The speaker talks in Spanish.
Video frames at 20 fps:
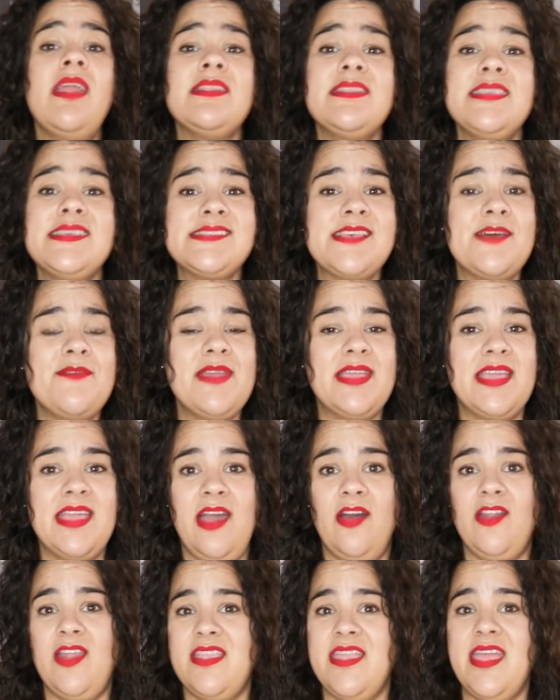Ya sabéis que
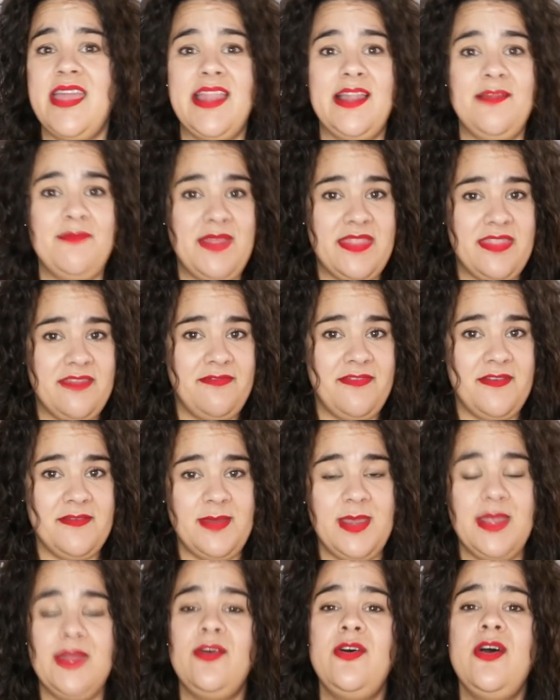ahora ya en el mes de
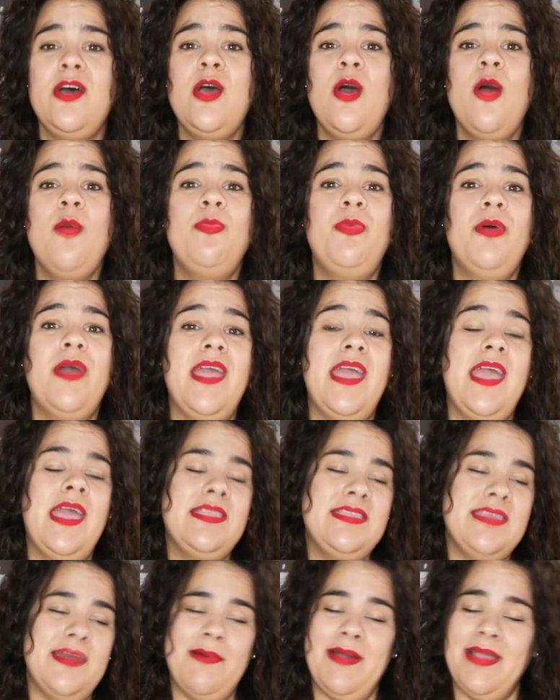febrero
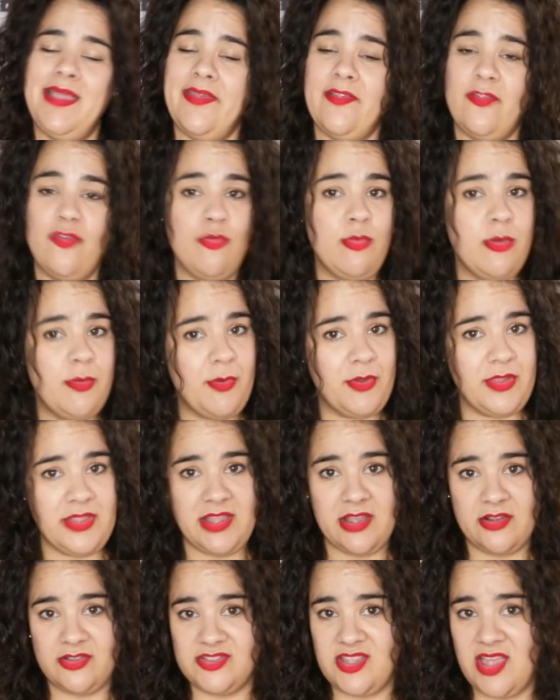pues ya van quedando muy
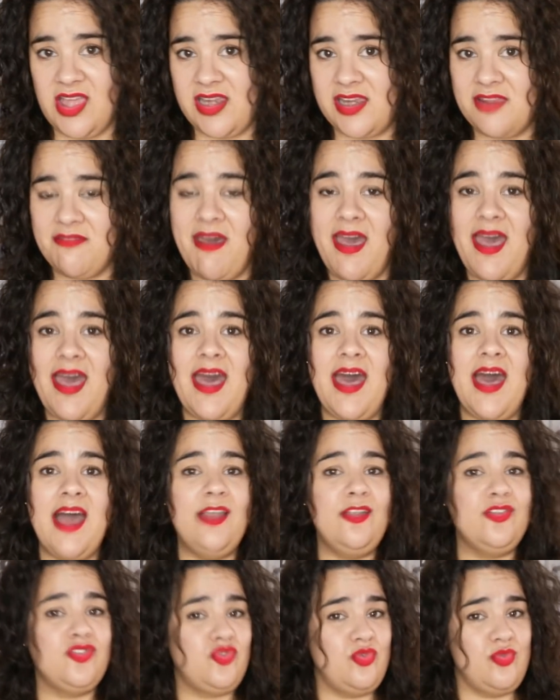poquitas cosas de
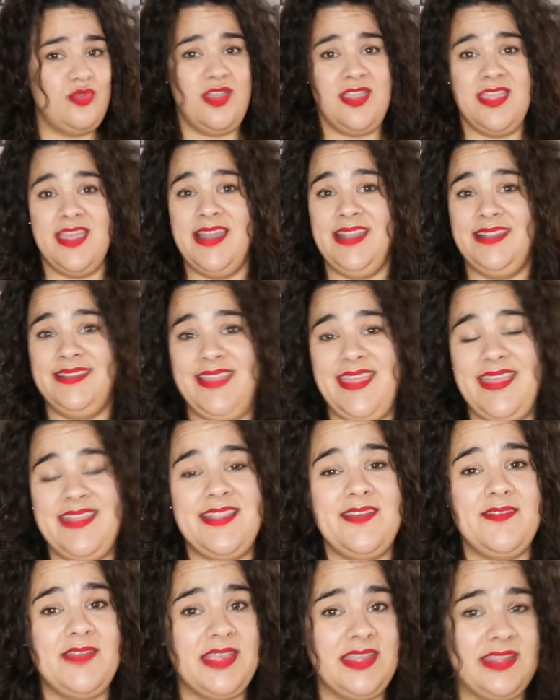rebaja, los suyos y a la
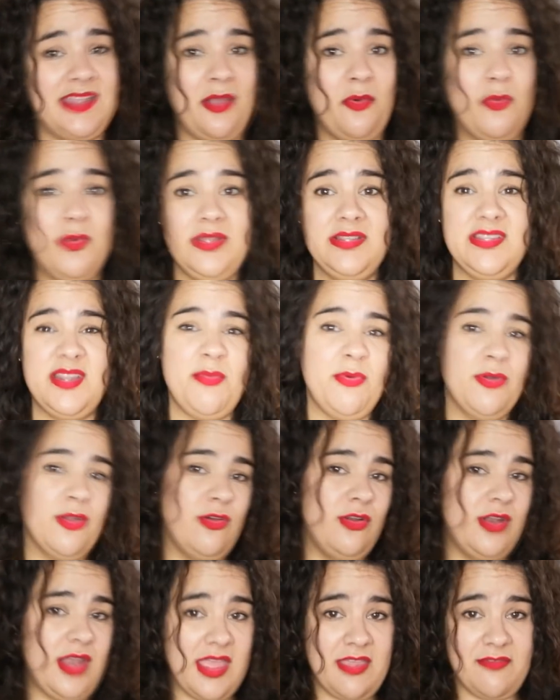tienda a ver qué te encuentras
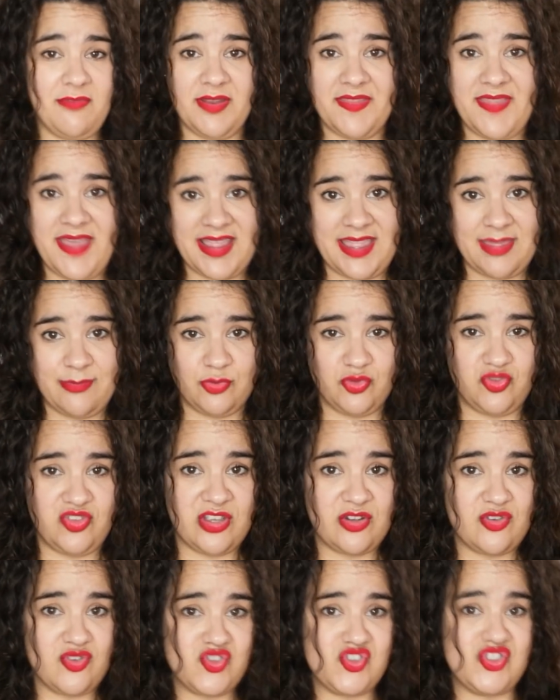porque online es verdad que
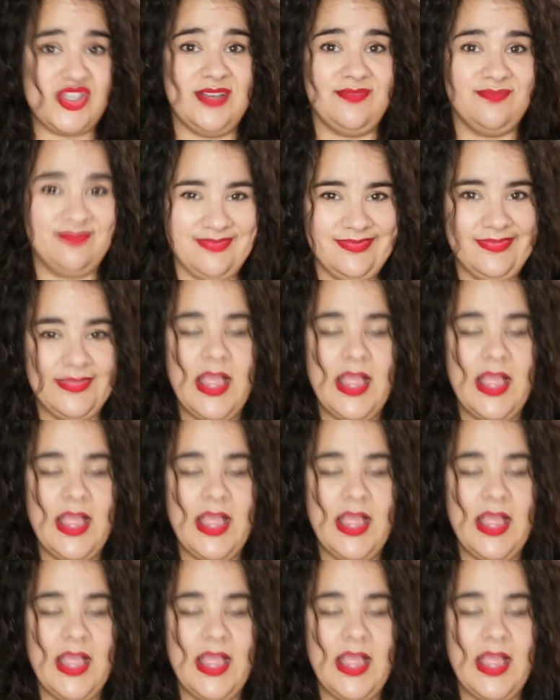mucha cosa